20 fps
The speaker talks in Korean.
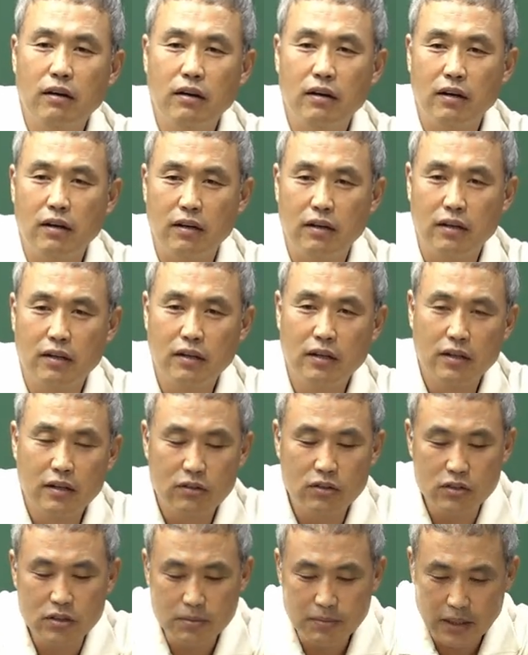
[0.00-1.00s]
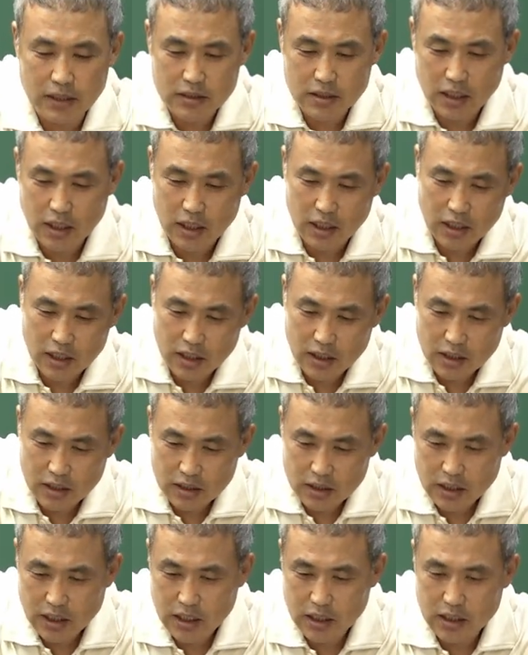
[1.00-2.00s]
아, 그렇지만 이제
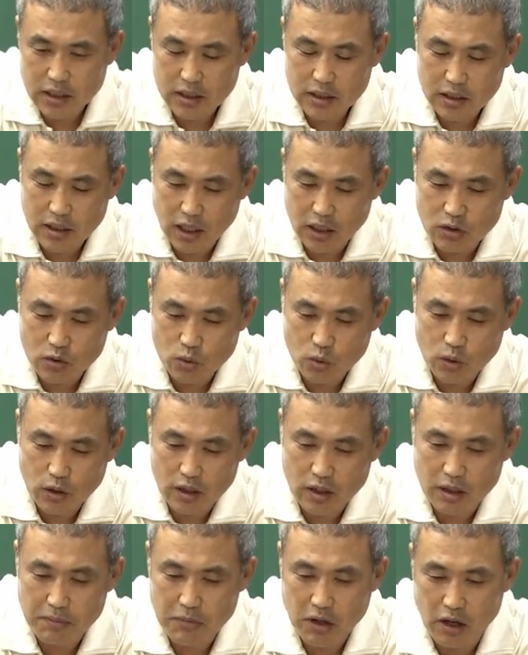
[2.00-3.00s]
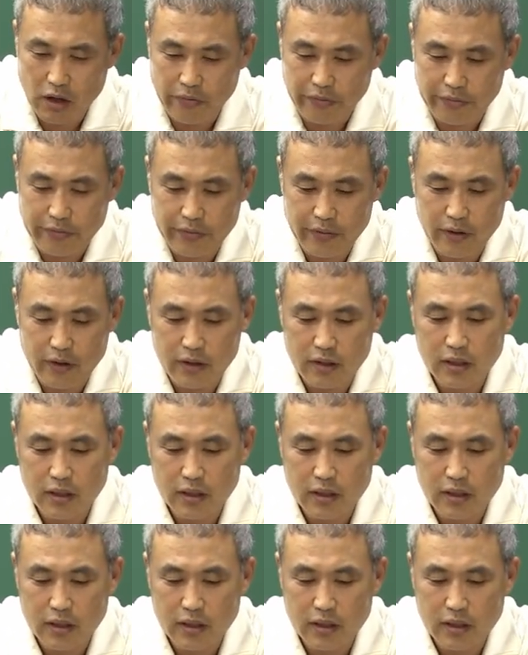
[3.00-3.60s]
기득에 들어오게 되면